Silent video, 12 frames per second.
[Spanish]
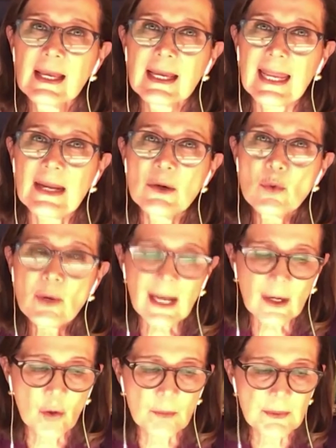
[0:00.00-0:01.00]
que
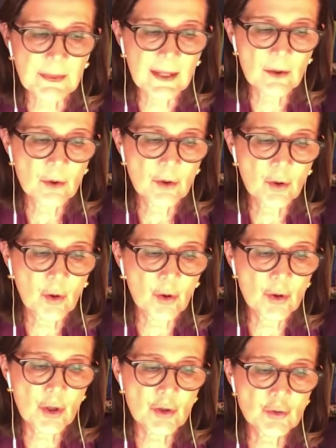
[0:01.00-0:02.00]
nunca convivieron con,